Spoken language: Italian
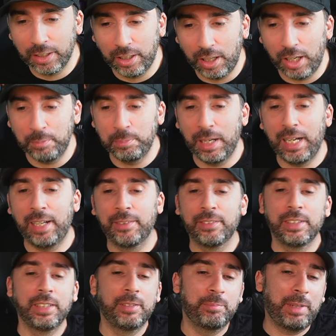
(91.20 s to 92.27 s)
roba!
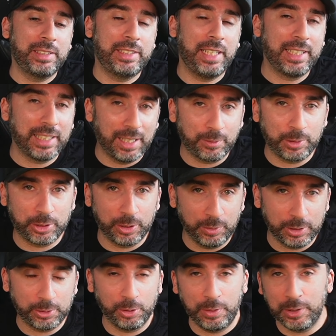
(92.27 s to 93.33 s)
Ma direi che in
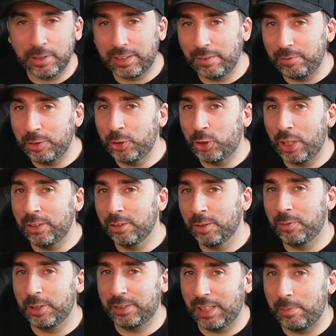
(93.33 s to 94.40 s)
questo momento sta vincendo
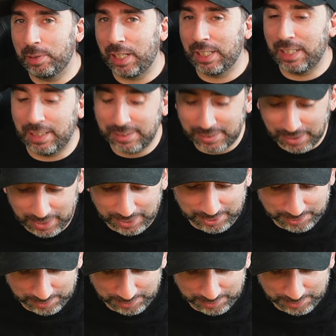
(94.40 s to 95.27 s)
forse la mega cassa.